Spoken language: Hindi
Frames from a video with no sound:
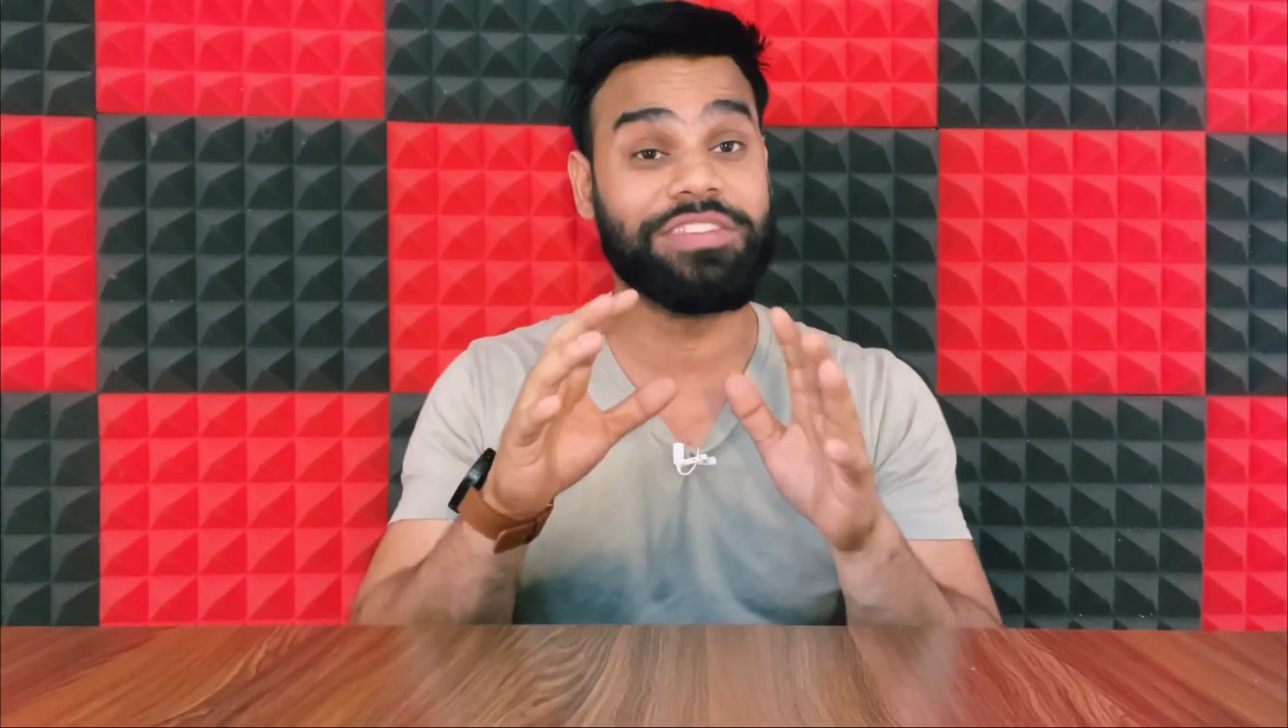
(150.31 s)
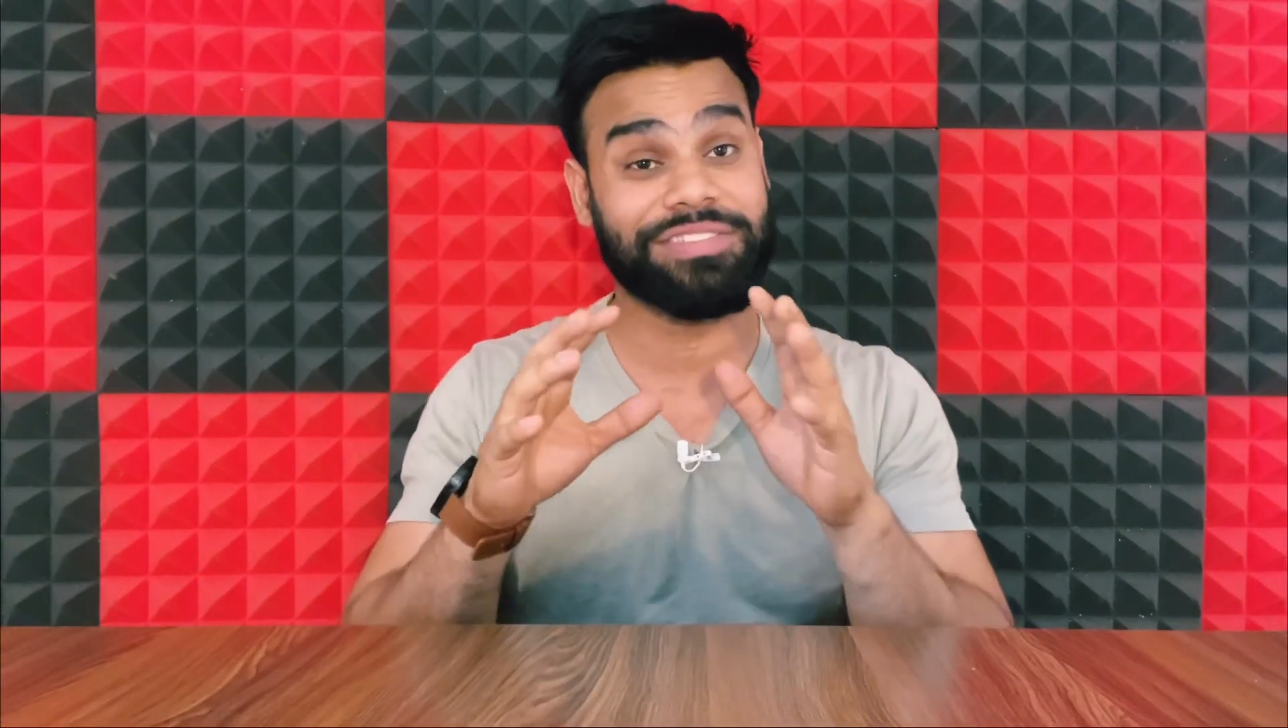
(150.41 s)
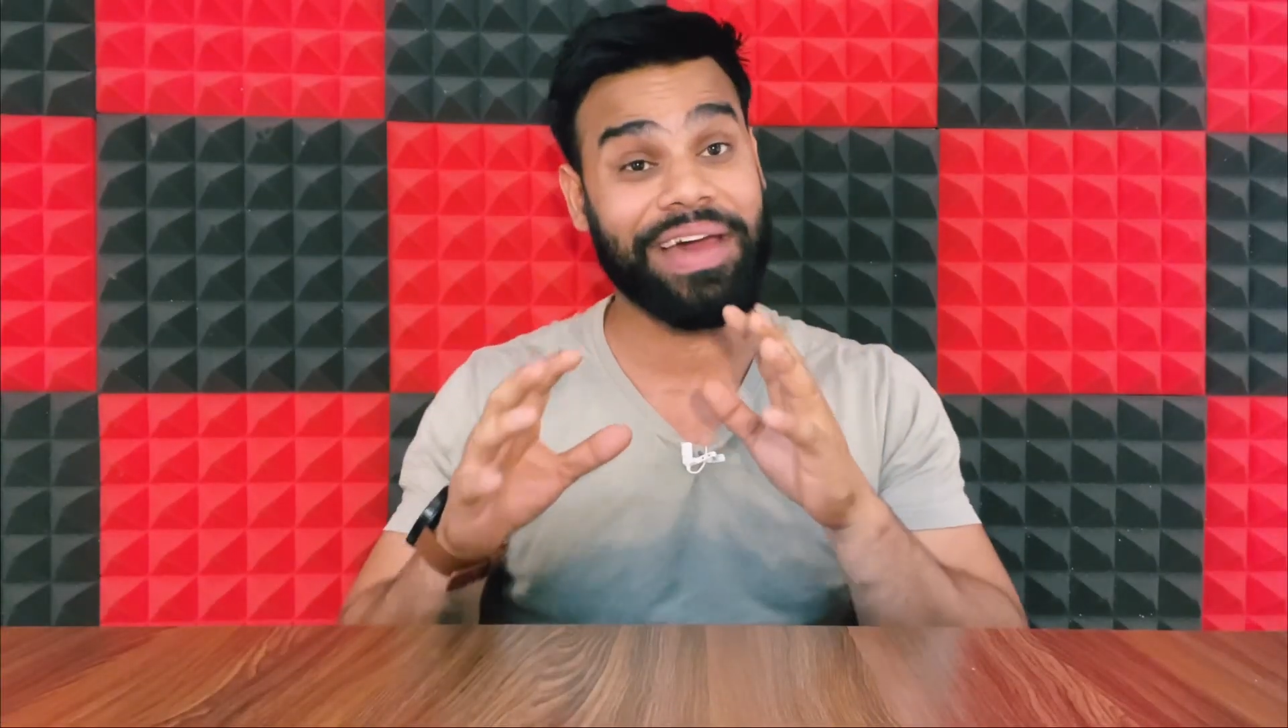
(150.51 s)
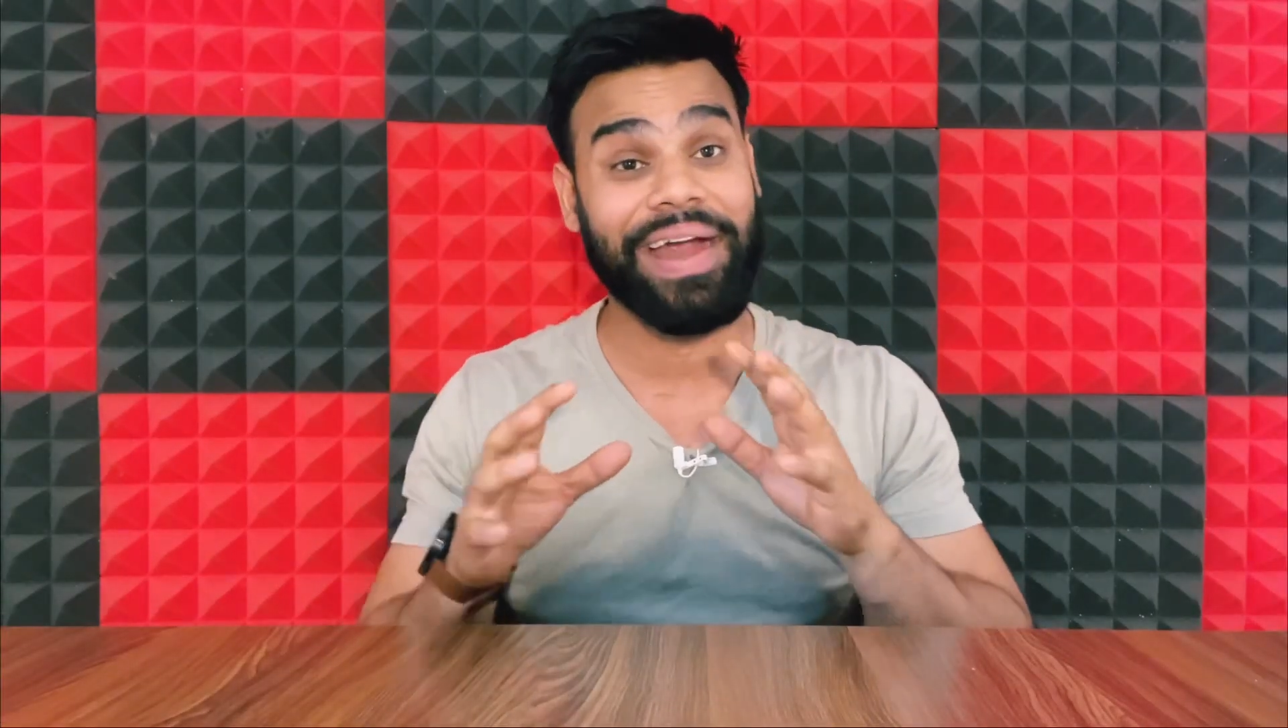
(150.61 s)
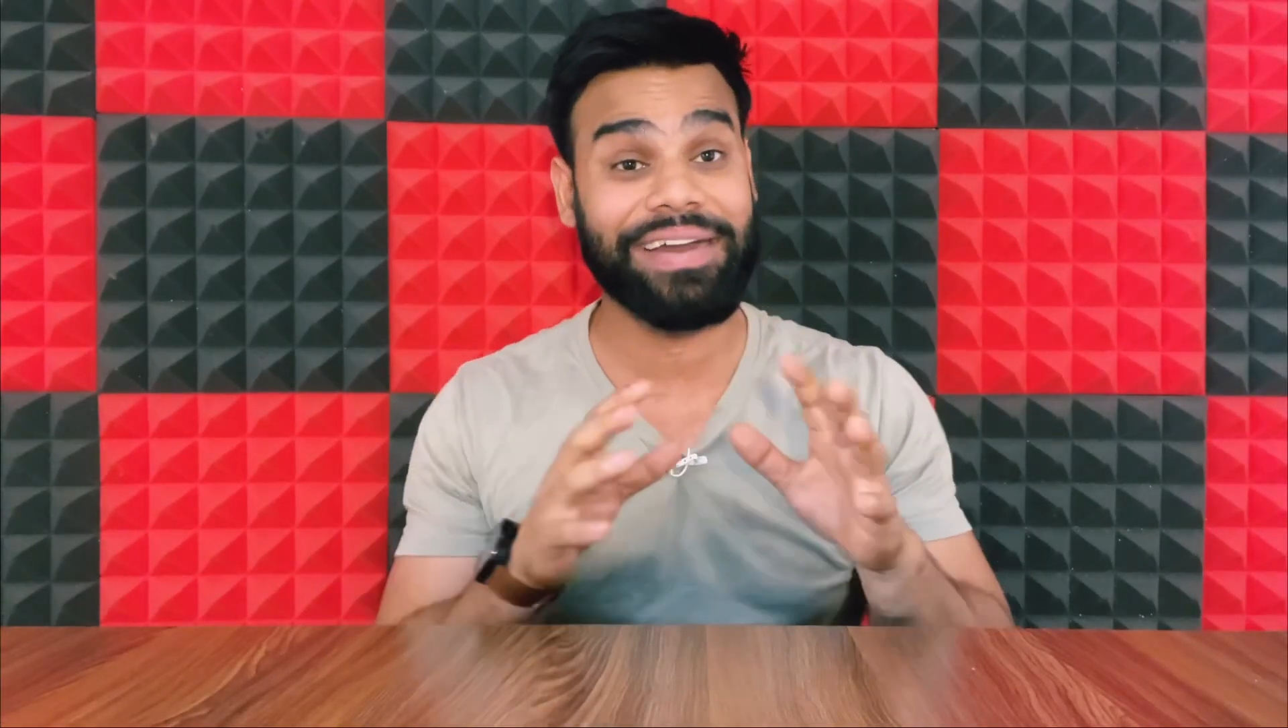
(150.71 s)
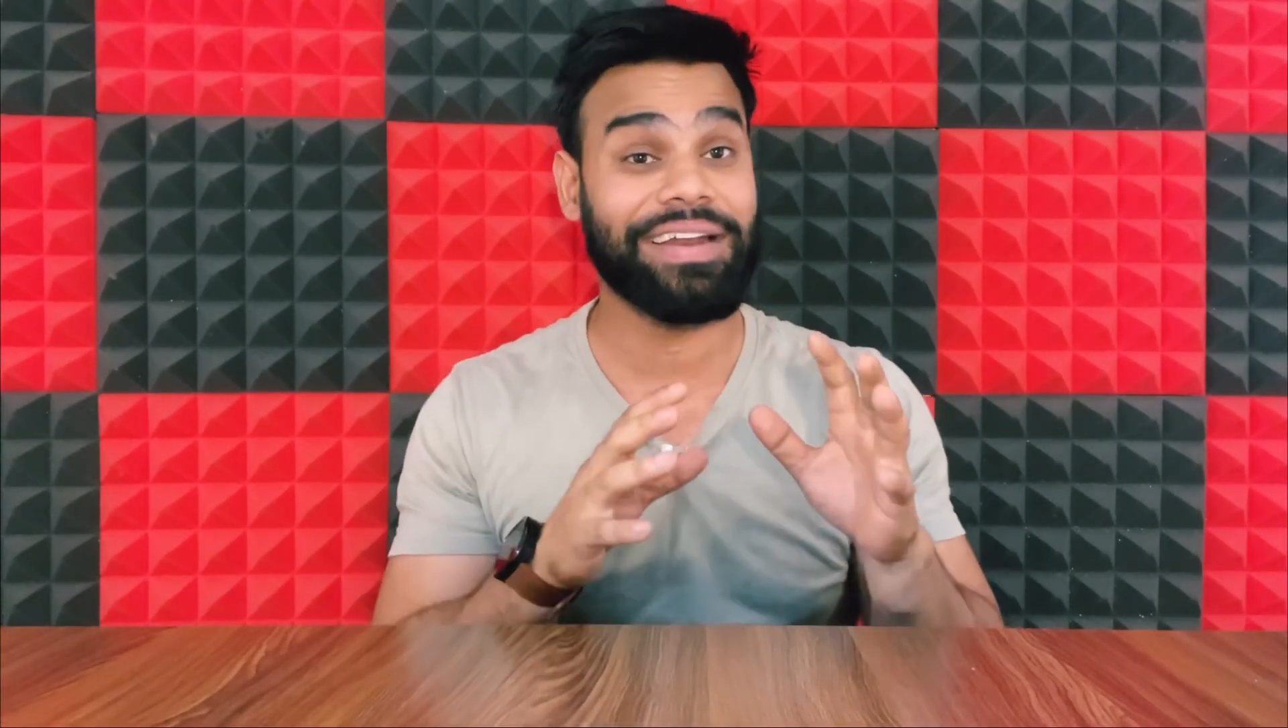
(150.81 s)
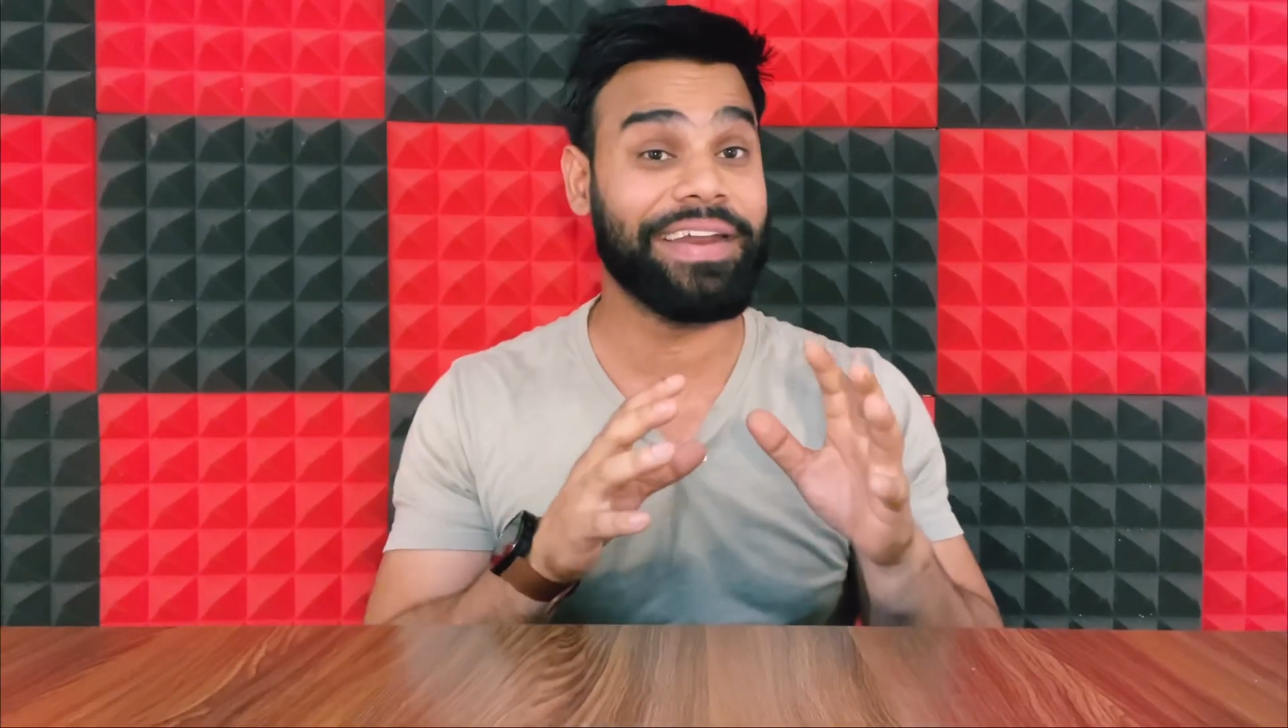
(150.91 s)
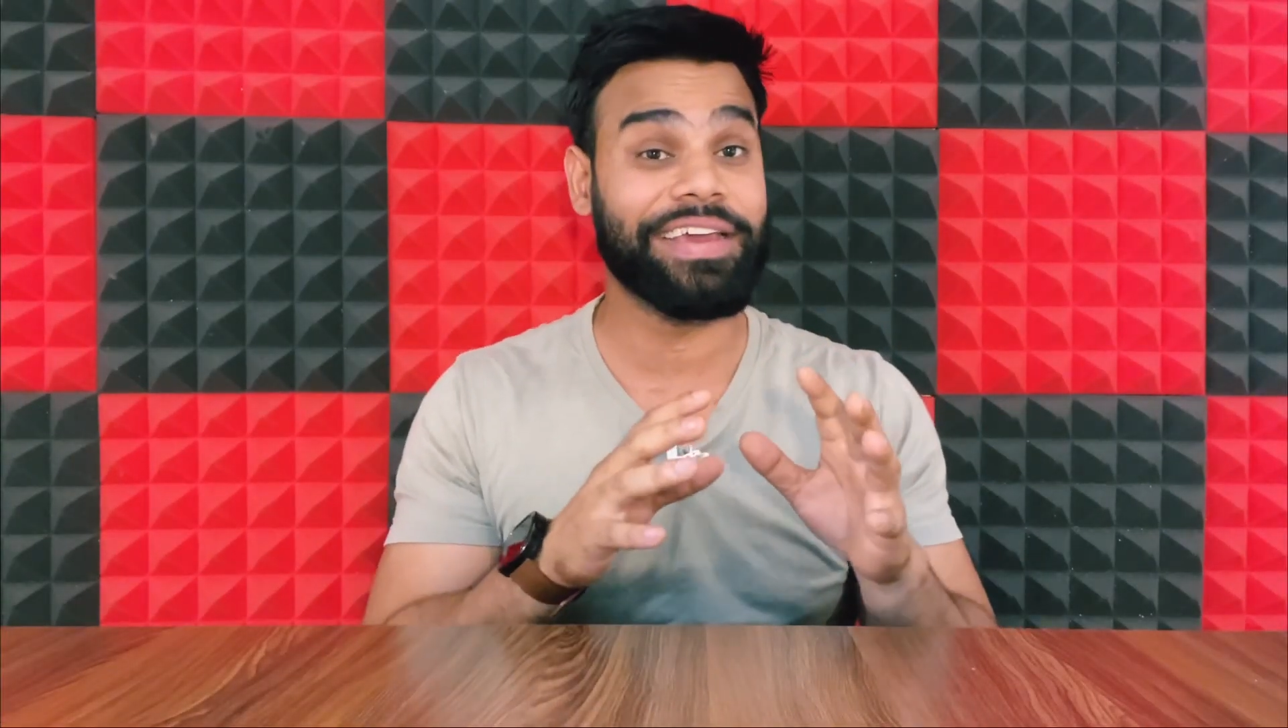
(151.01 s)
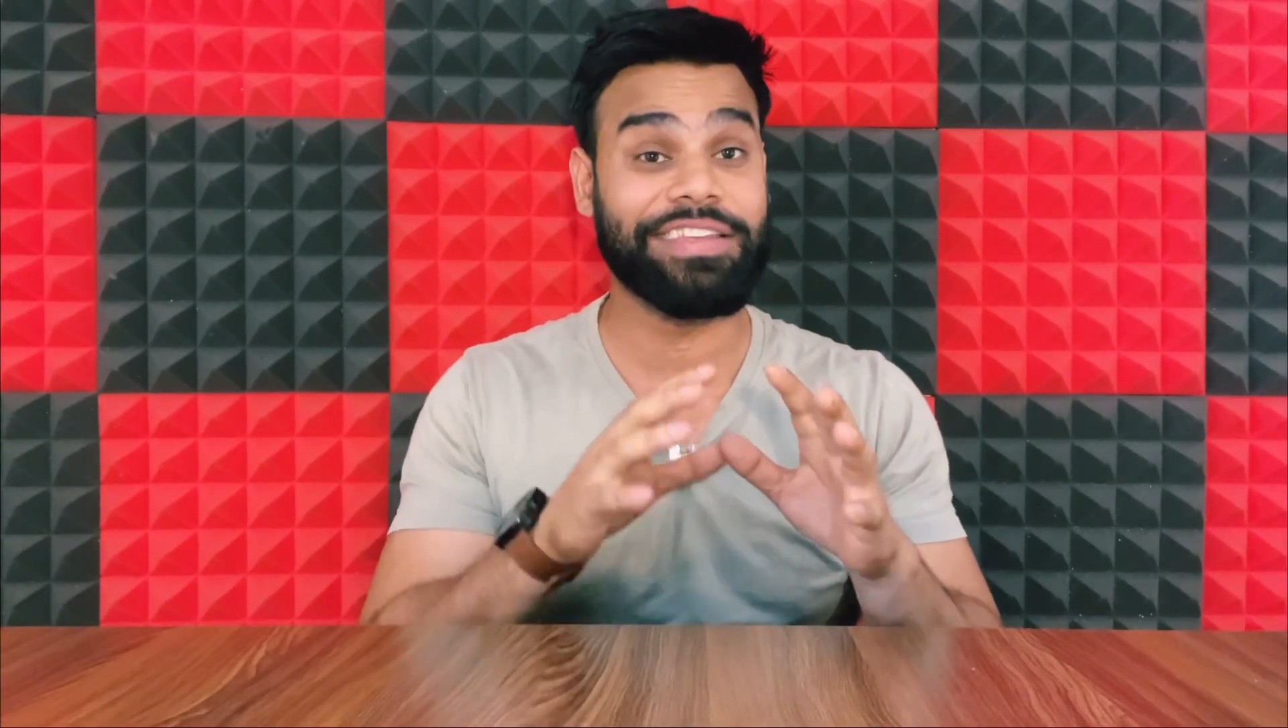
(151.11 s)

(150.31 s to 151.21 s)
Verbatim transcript: साइड लेने